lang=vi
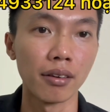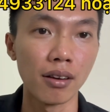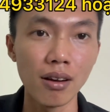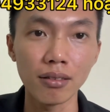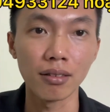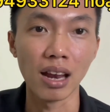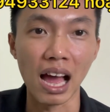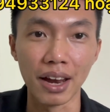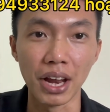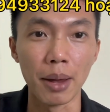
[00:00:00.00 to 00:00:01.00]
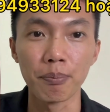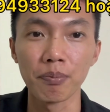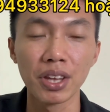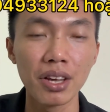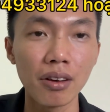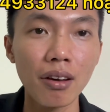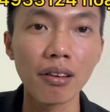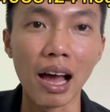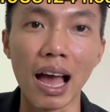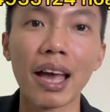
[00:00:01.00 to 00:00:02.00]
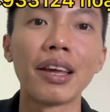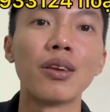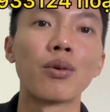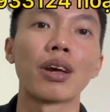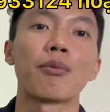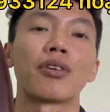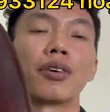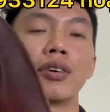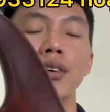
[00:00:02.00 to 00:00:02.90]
Rất là đẹp, tiếng rất là hay luôn nha mọi người